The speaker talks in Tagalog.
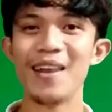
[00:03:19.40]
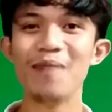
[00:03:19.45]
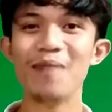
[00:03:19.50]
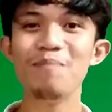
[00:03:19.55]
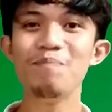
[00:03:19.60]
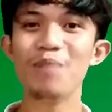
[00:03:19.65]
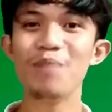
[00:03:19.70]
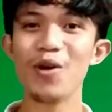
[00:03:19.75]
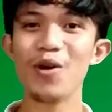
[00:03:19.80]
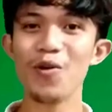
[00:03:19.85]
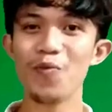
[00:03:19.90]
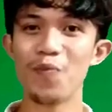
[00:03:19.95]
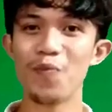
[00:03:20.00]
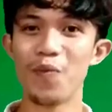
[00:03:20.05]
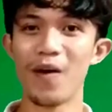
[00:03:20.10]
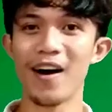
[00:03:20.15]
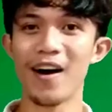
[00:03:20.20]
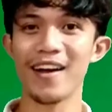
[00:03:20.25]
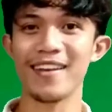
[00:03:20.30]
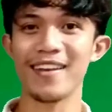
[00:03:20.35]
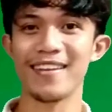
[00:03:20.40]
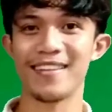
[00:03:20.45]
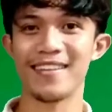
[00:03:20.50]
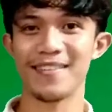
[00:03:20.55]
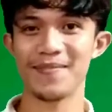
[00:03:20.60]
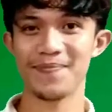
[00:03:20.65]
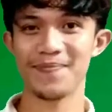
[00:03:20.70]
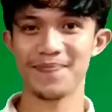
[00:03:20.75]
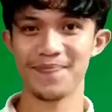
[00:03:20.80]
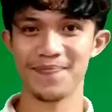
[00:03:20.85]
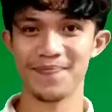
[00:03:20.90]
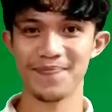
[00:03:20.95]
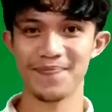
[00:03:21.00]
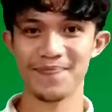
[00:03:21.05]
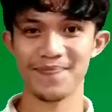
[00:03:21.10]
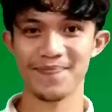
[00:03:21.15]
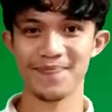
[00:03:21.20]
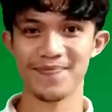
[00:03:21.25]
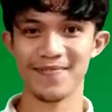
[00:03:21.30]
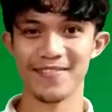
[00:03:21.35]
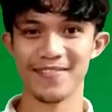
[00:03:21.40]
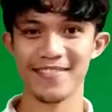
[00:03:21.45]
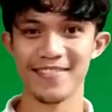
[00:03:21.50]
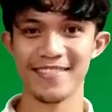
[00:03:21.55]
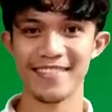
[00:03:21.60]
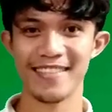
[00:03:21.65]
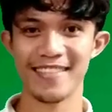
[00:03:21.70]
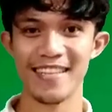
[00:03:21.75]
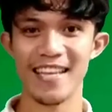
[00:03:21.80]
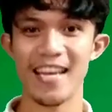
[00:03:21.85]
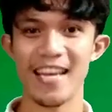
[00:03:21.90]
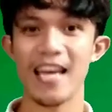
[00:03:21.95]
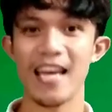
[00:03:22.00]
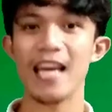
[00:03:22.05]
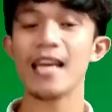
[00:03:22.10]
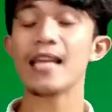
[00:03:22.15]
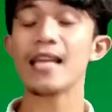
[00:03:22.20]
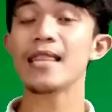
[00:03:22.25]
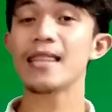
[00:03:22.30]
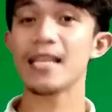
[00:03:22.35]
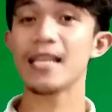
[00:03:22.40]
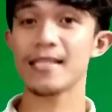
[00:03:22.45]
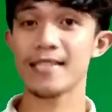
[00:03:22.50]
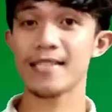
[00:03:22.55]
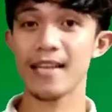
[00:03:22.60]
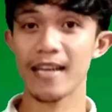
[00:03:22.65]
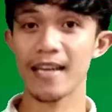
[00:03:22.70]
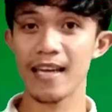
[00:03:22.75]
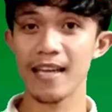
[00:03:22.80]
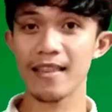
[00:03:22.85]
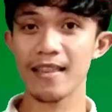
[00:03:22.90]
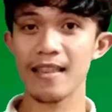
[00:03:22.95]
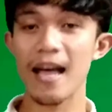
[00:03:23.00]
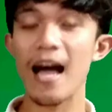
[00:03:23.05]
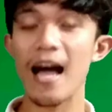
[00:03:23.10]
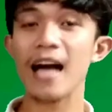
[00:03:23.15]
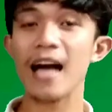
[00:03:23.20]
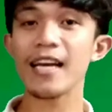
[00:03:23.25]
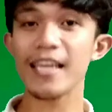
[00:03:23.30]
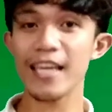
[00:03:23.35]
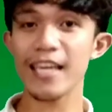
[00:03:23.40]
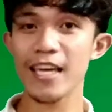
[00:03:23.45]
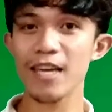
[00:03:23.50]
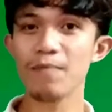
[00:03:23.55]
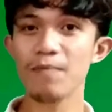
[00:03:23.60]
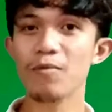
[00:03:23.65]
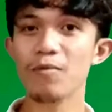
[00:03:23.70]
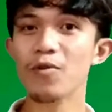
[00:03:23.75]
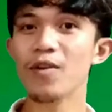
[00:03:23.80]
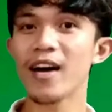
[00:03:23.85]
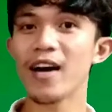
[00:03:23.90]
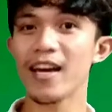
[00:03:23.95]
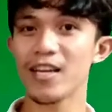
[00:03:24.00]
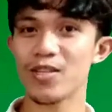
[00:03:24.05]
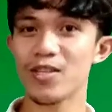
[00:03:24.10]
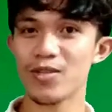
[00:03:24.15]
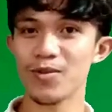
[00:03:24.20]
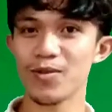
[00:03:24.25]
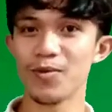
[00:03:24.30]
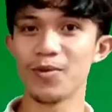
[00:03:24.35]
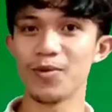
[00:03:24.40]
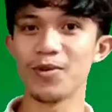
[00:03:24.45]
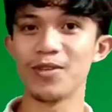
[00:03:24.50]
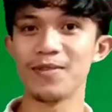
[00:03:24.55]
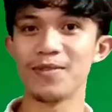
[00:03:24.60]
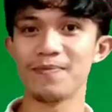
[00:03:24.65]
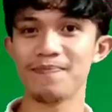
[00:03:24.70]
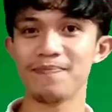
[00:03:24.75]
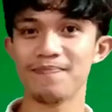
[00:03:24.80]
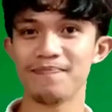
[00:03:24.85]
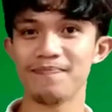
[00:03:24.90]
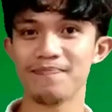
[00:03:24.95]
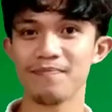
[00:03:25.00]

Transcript: Number 1. Nasakit ang imo nga igsuon.